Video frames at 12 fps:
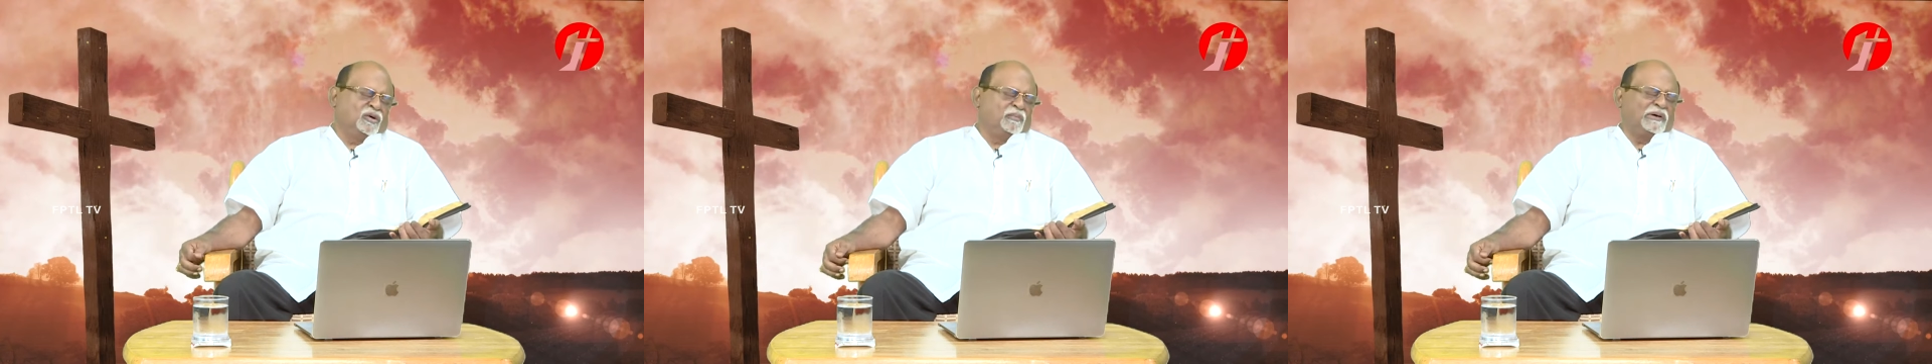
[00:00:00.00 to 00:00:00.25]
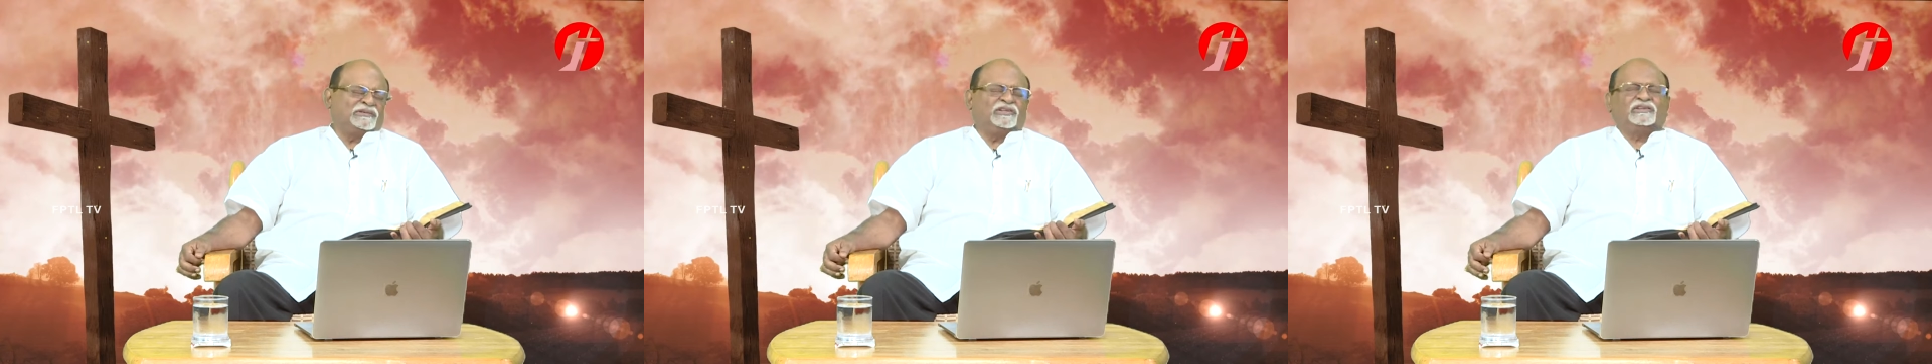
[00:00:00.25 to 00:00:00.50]

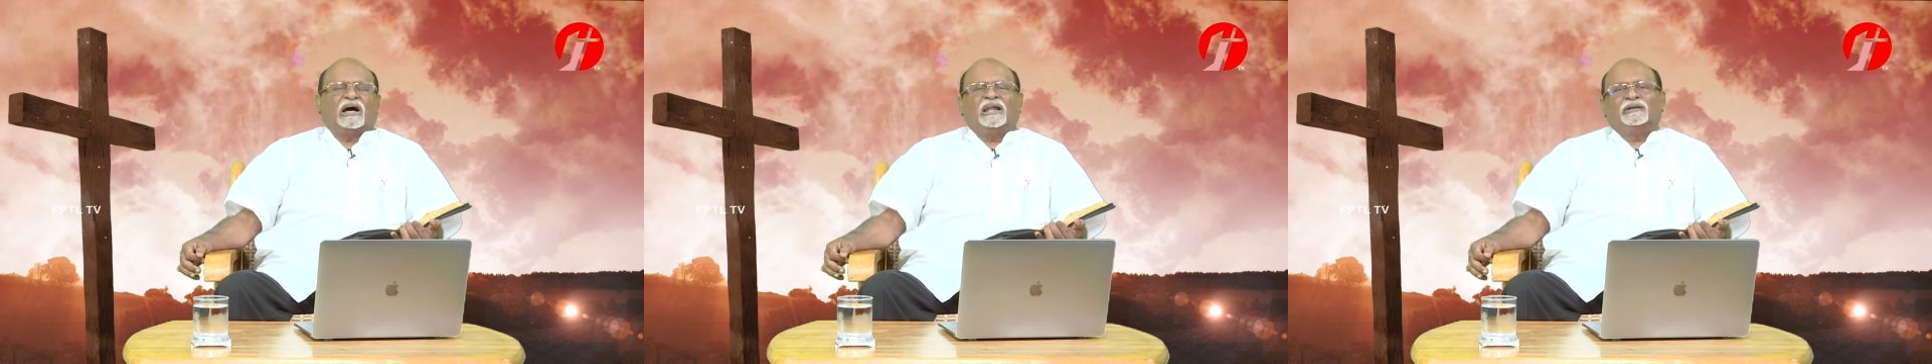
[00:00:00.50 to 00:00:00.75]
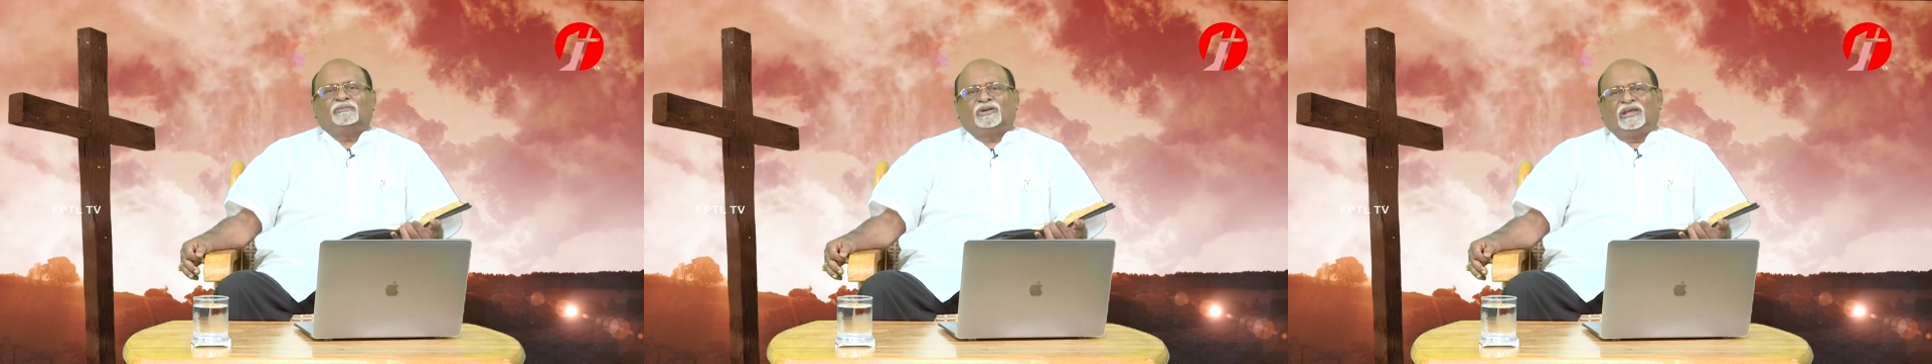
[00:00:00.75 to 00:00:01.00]
பசி
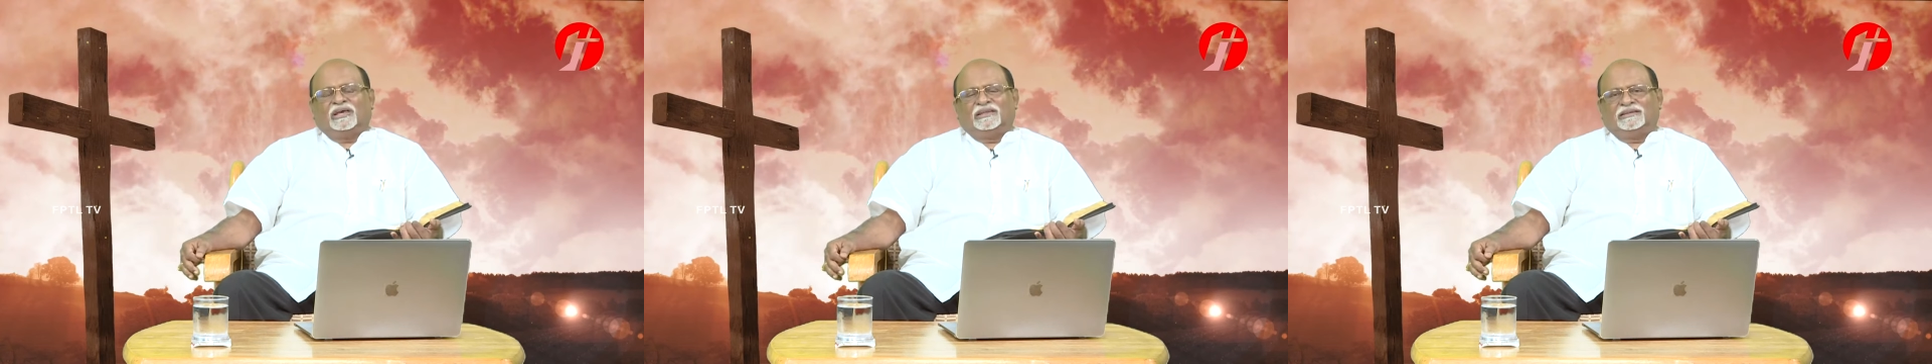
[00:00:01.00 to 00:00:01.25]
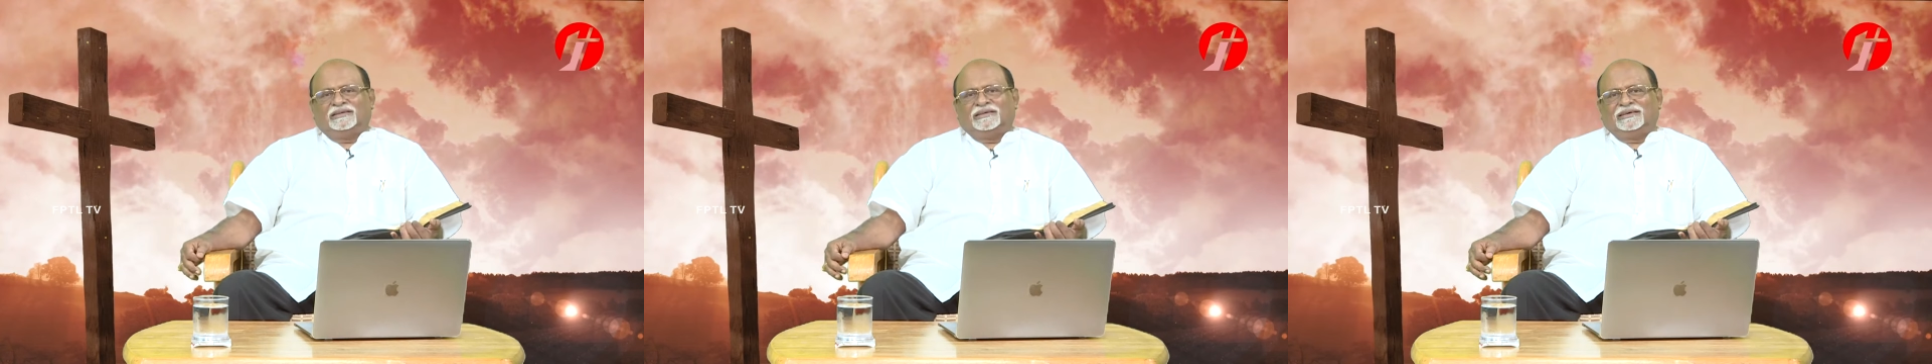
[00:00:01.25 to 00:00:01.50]
தாழ
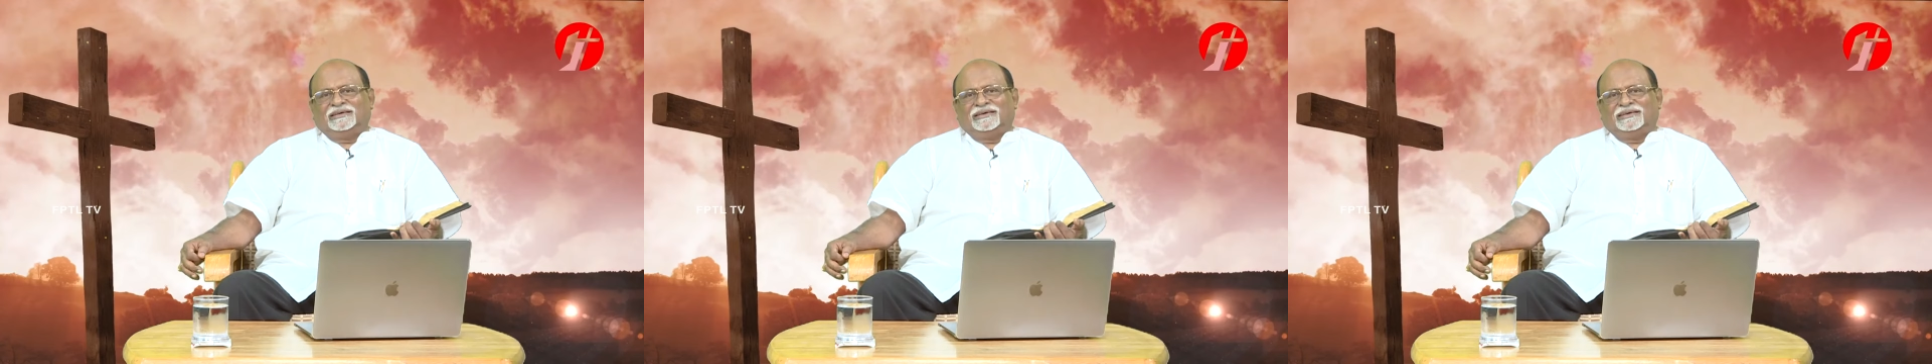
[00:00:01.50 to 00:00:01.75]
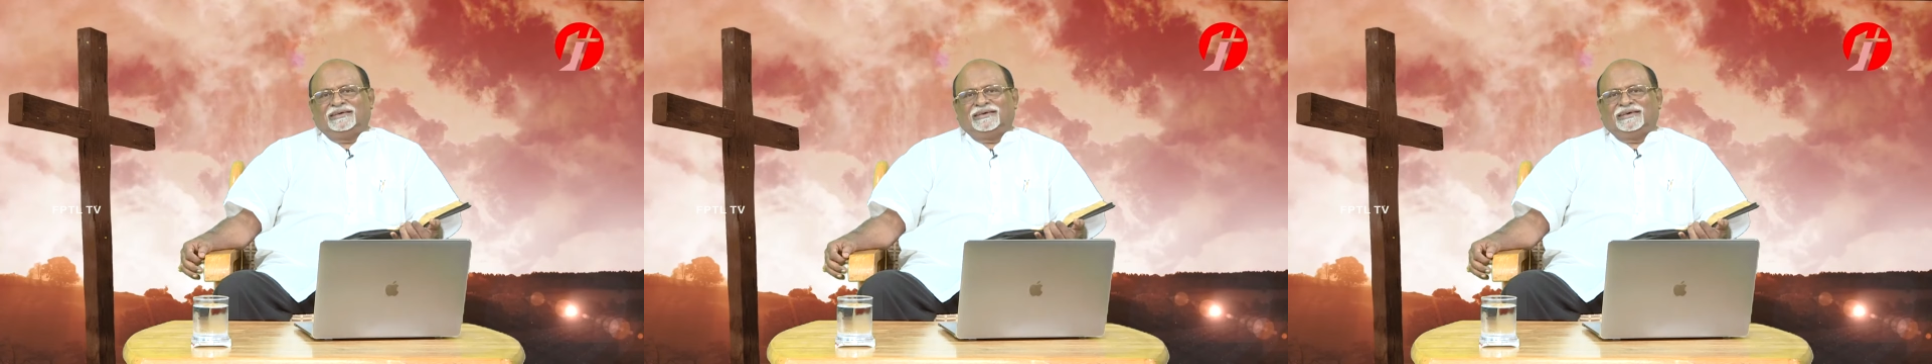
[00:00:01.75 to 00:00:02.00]
முடியாது
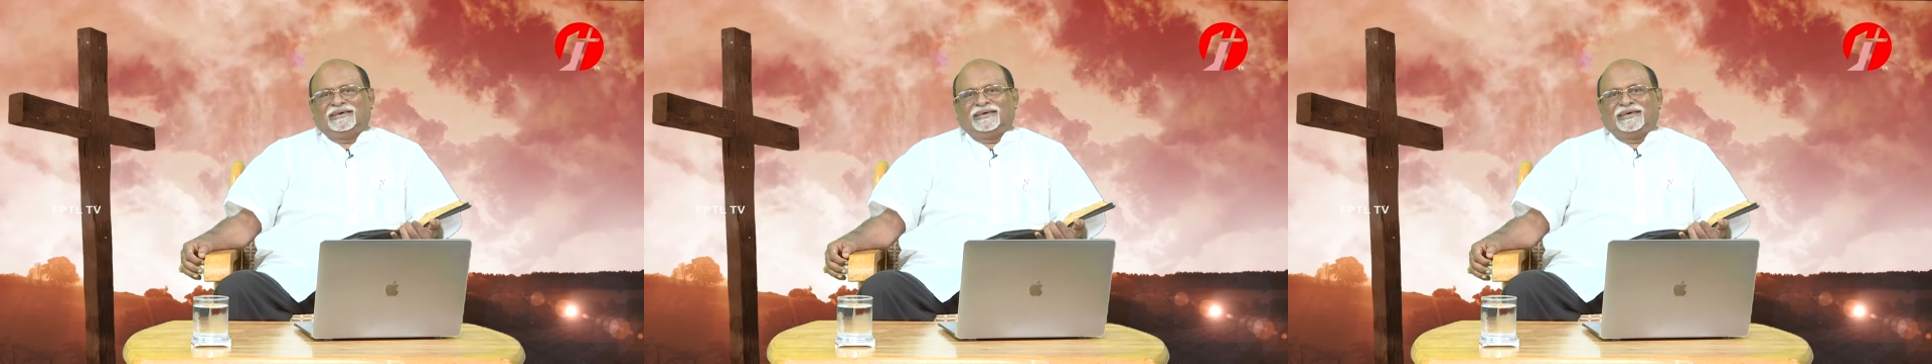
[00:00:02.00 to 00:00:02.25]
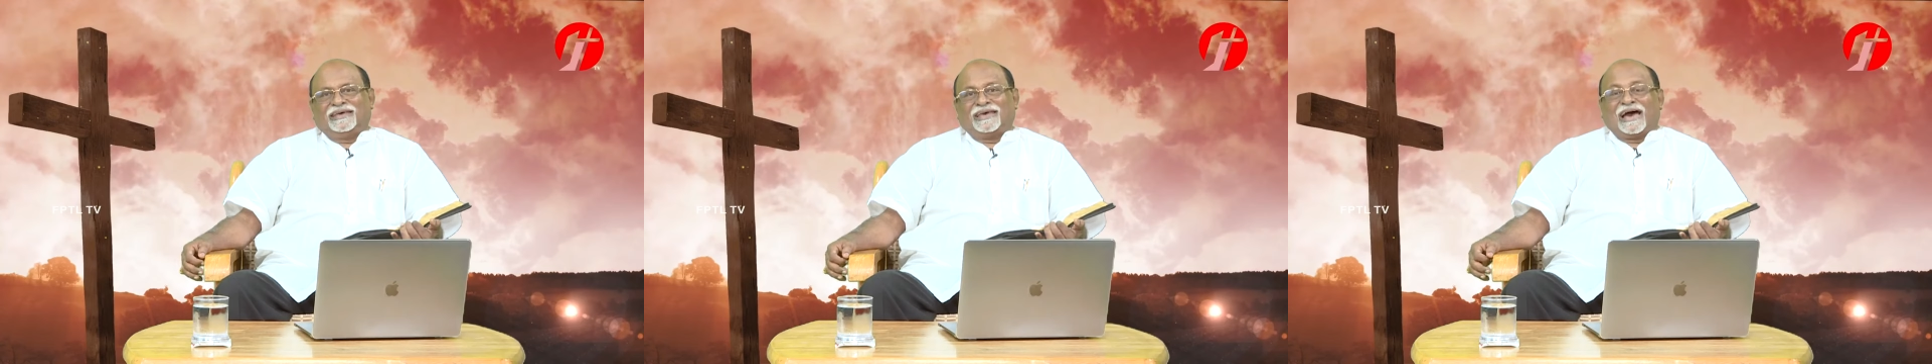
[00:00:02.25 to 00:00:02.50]

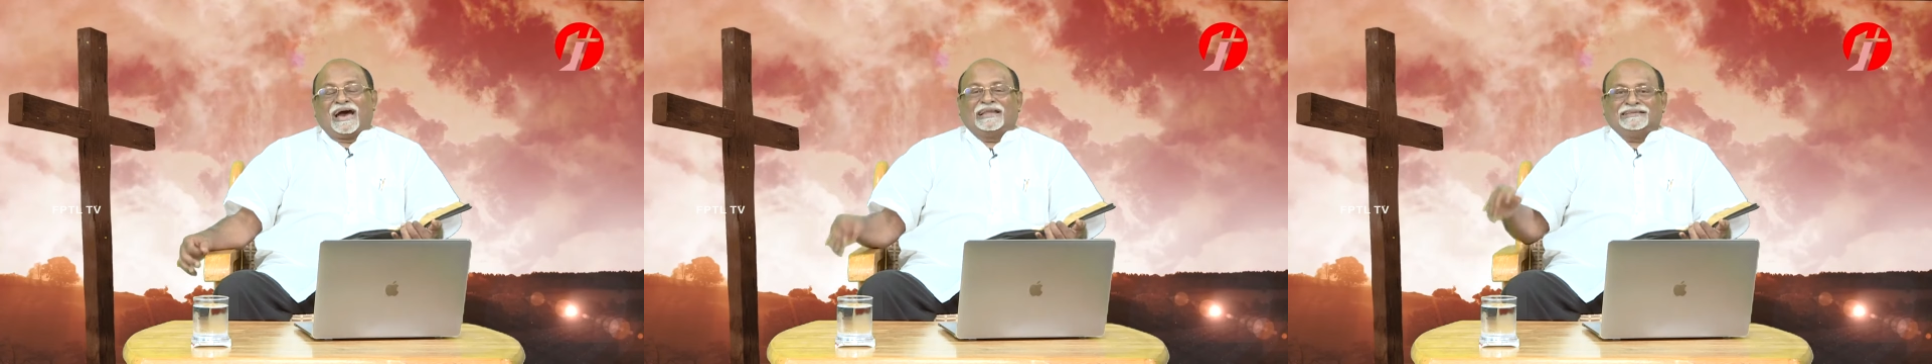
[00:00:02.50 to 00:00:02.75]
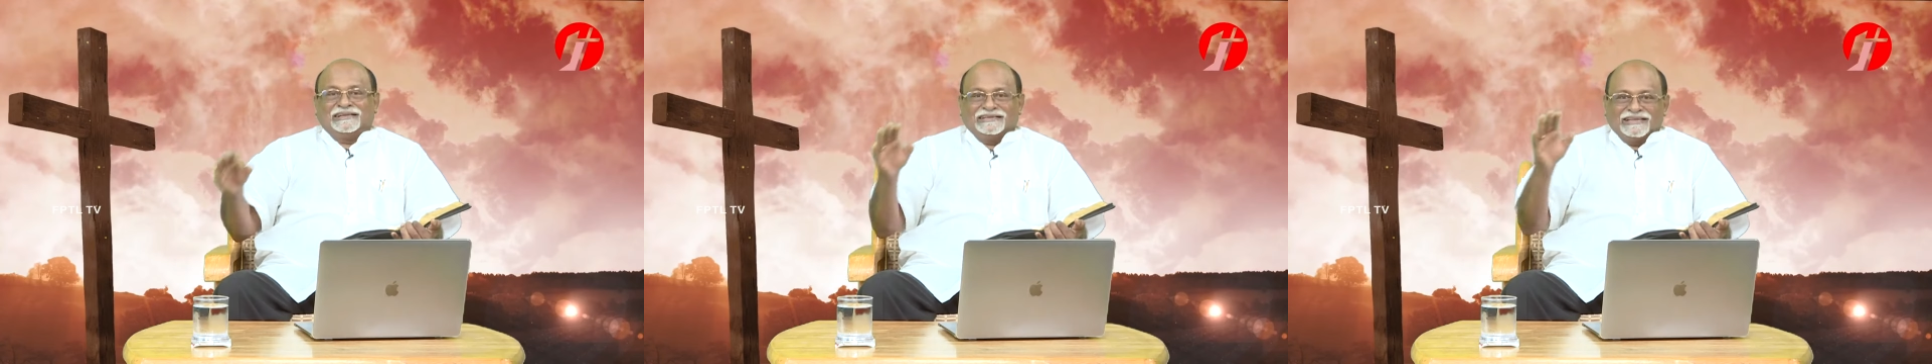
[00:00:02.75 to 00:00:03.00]

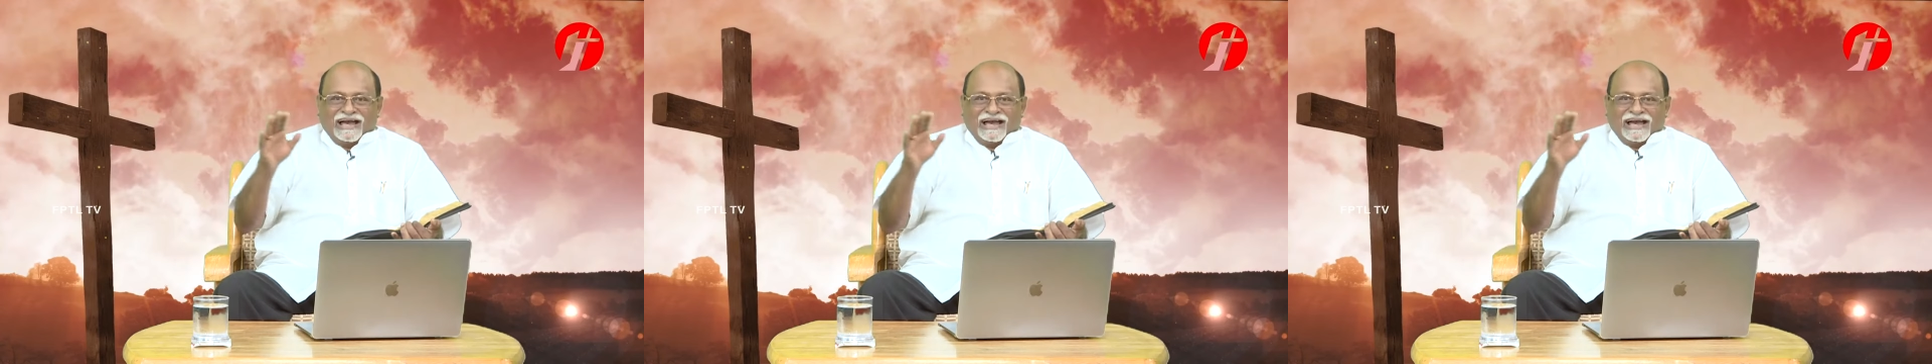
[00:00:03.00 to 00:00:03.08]
அதுக்கு